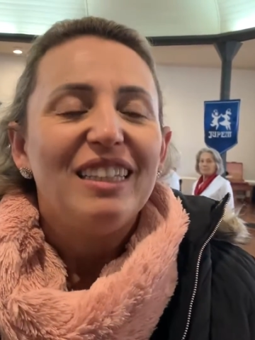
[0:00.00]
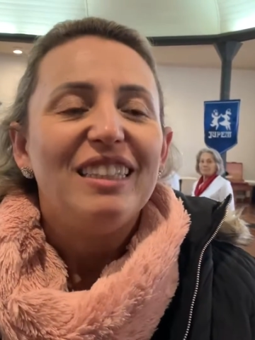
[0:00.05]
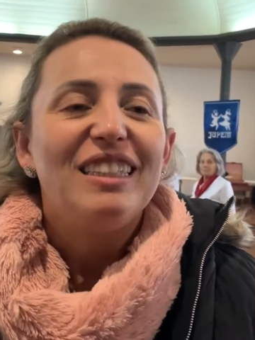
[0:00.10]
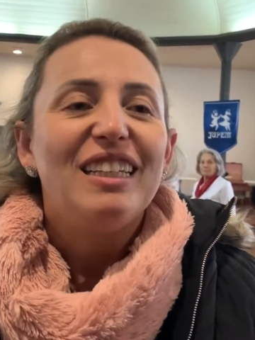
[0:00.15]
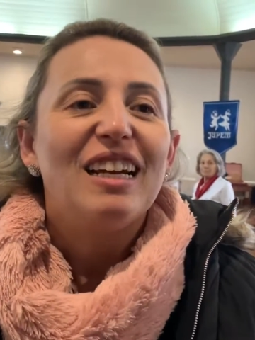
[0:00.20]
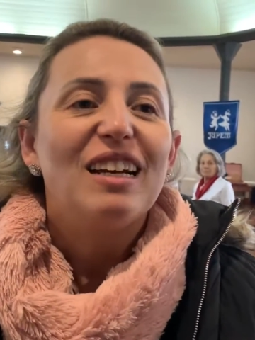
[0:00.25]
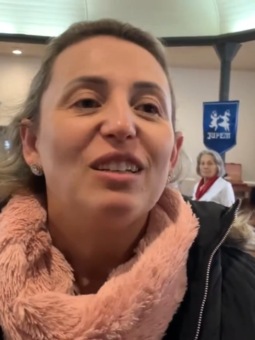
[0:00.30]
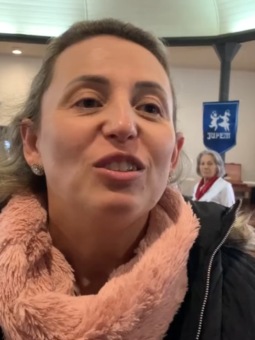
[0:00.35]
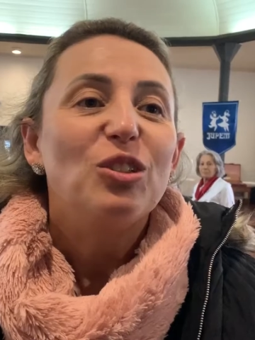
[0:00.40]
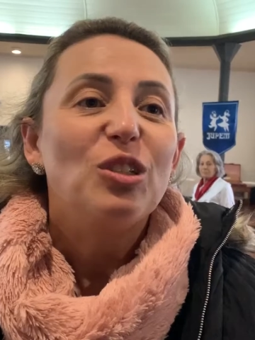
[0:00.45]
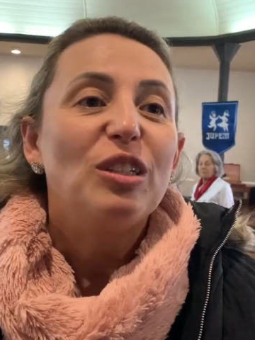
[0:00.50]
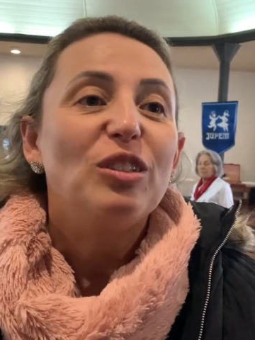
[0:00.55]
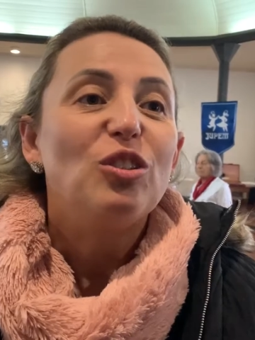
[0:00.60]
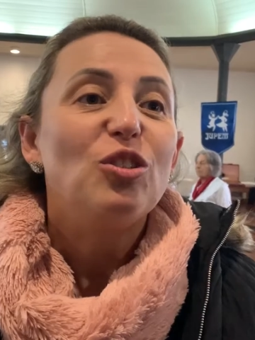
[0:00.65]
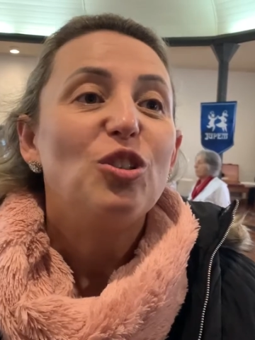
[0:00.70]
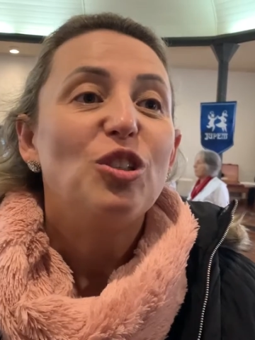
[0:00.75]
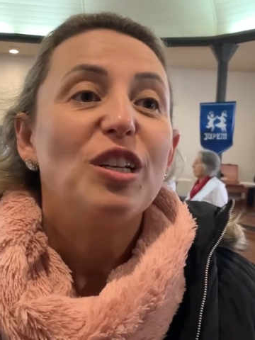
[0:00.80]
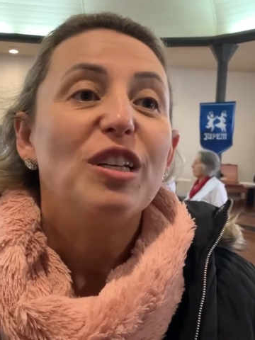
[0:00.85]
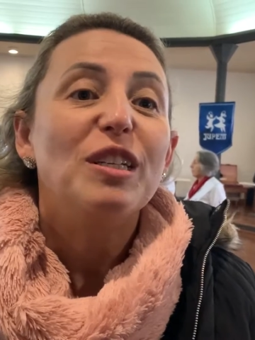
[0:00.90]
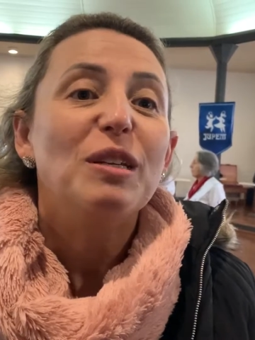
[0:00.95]
e a
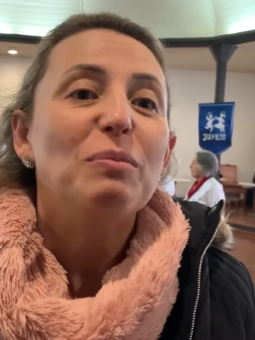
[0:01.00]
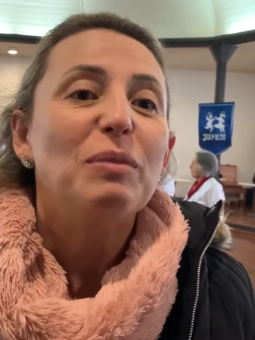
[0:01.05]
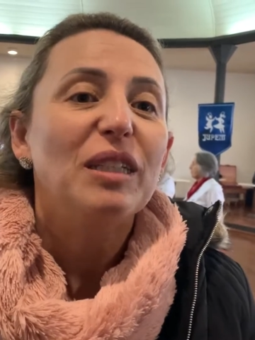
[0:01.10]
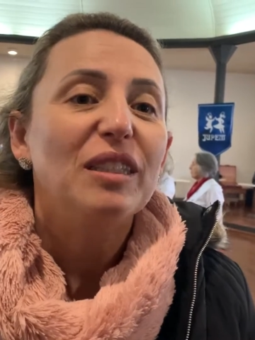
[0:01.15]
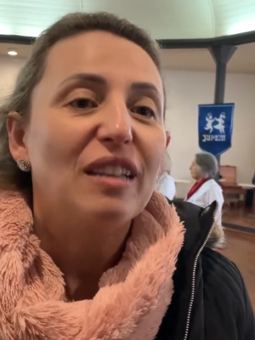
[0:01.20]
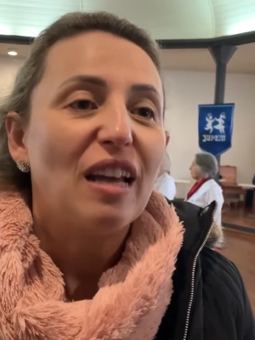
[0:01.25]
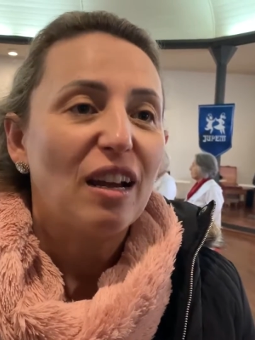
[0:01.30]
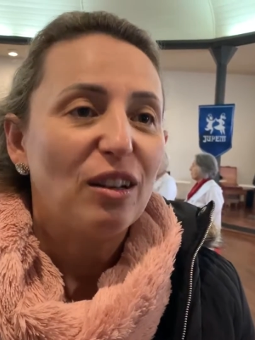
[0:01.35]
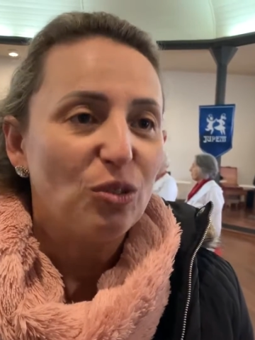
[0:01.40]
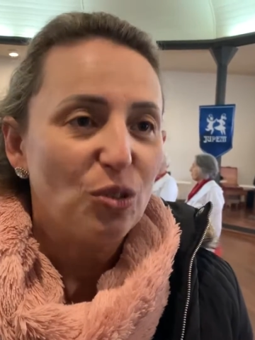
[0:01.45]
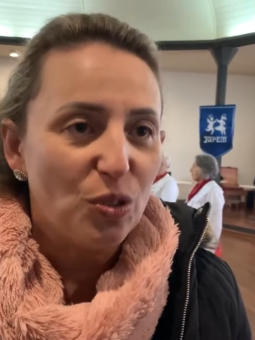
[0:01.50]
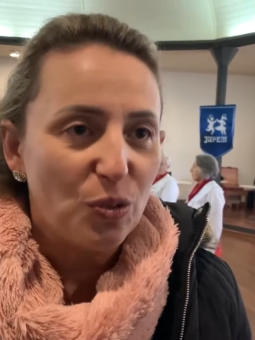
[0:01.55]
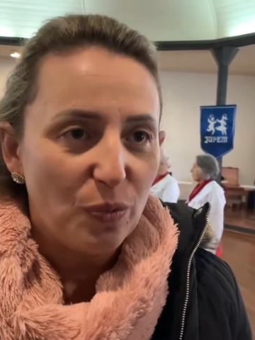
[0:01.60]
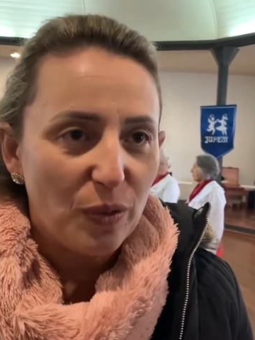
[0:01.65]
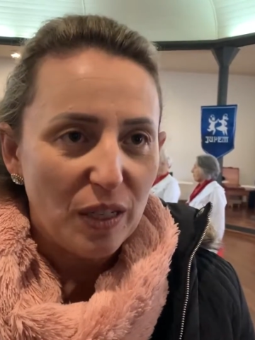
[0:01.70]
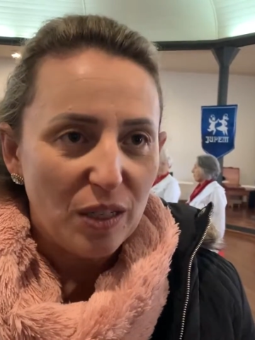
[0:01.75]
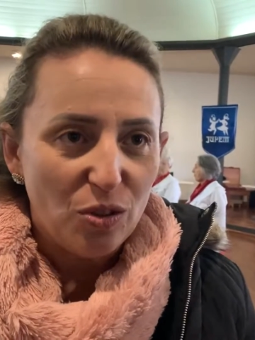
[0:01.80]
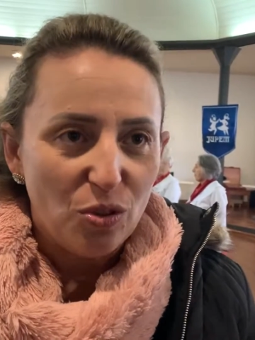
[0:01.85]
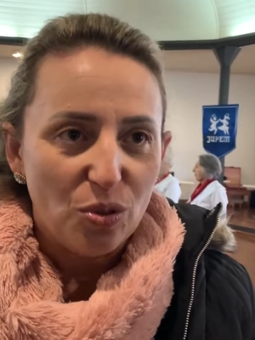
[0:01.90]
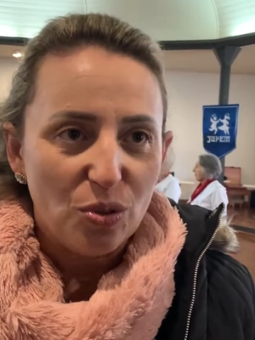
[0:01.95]
gente tinha que mandar os
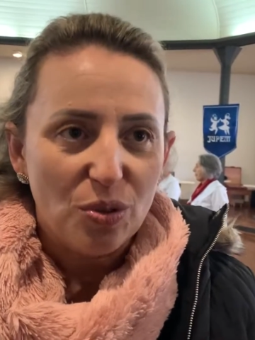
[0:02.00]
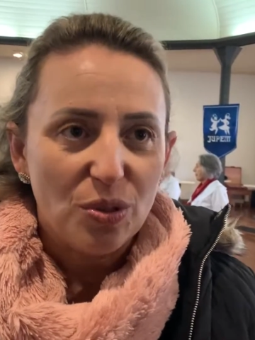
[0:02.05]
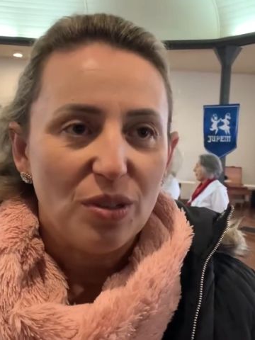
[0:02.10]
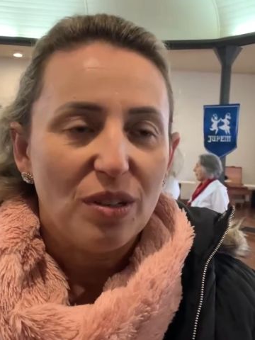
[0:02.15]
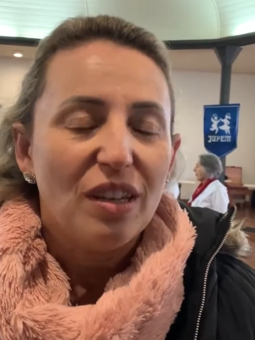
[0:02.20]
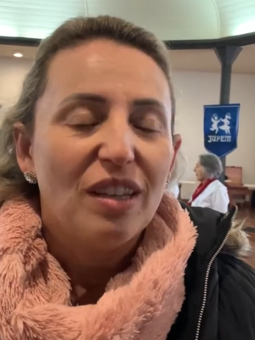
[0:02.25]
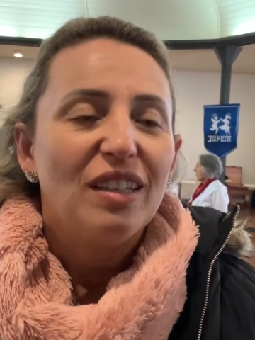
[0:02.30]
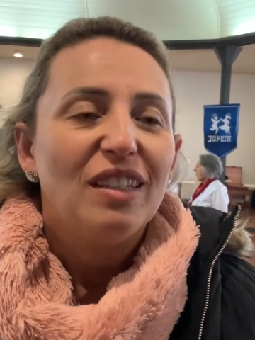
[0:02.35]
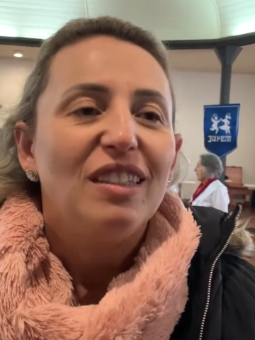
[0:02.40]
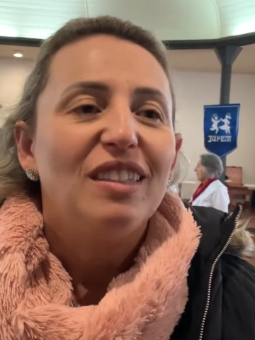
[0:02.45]
vídeos.